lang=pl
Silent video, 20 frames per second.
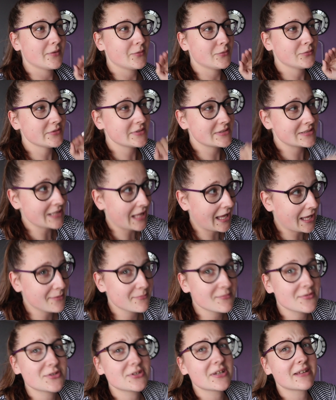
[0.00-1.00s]

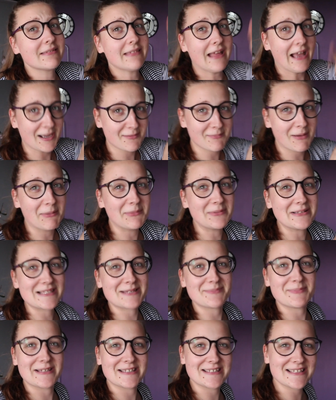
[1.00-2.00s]
Uznajmy, że tak ma być
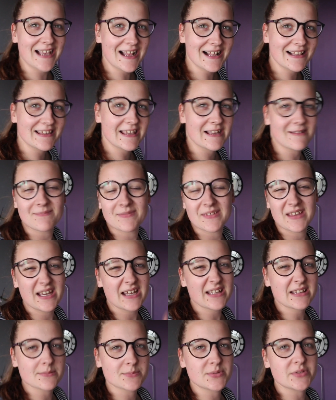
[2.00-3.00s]
specjalnie.
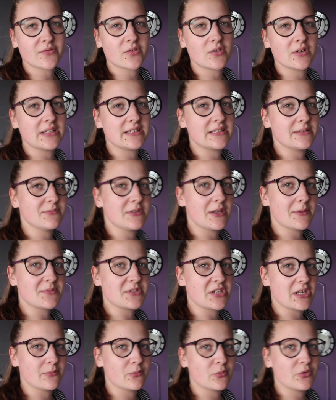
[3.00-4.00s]
Ja tam się w ogóle tym nie
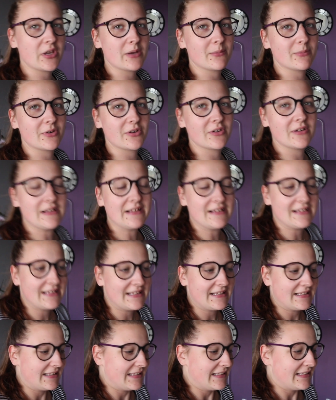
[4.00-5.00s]
przejmuję, bo
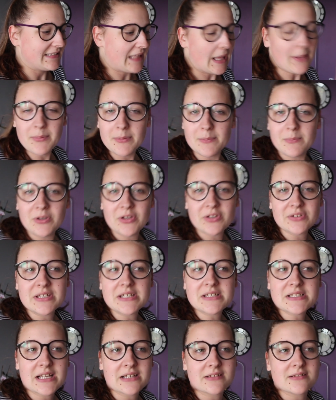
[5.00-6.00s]
ta
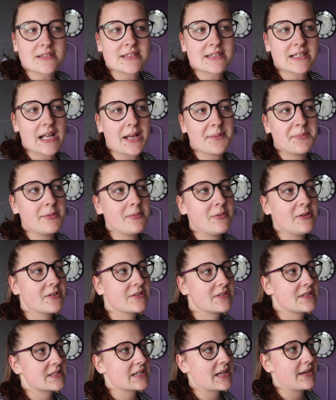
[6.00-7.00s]
biblioteczka to jest taka
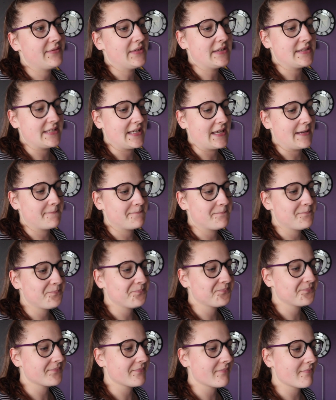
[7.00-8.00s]
biblioteczka, wiecie,
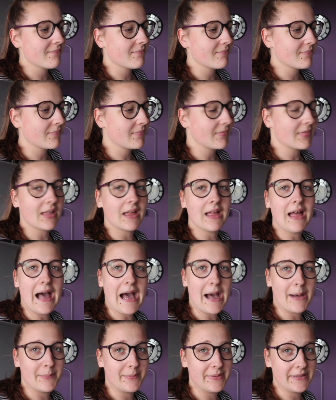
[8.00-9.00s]

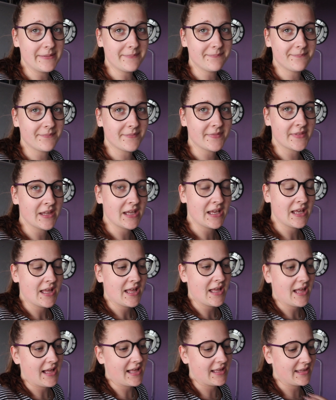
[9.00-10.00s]
aby
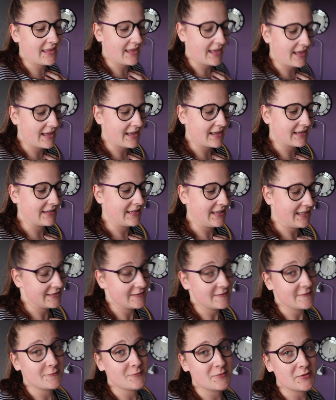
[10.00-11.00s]
a ja
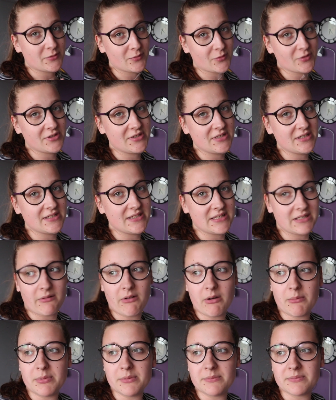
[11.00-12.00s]
kiedyś w przyszłości
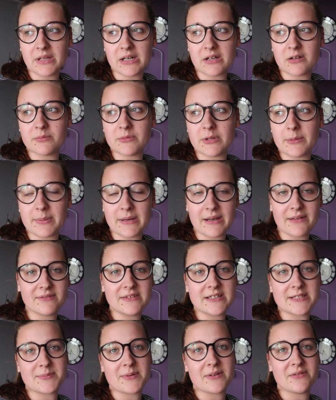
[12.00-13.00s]
chciałabym taką
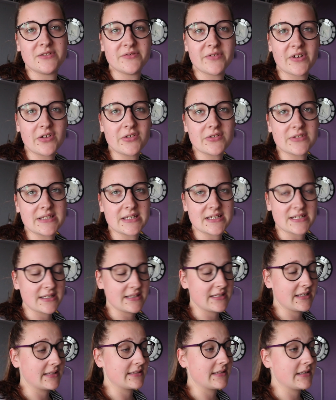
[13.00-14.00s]
naprawdę z prawdziwego
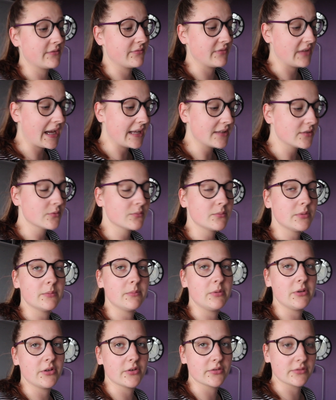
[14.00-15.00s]
zdarzenia drewnianą
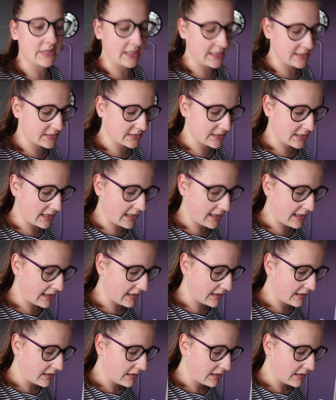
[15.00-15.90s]
biblioteczkę.